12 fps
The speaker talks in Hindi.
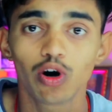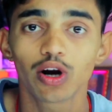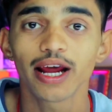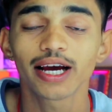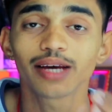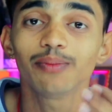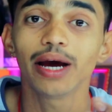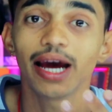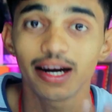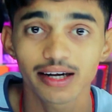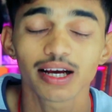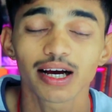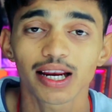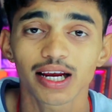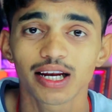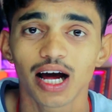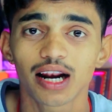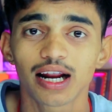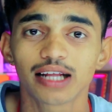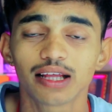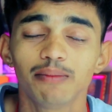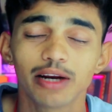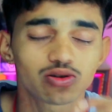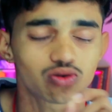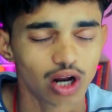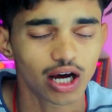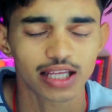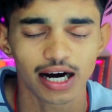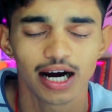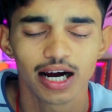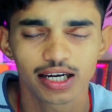बोल रहे हैं कि मैं एडिटिंग करके डाल रहा था मैंने सुना था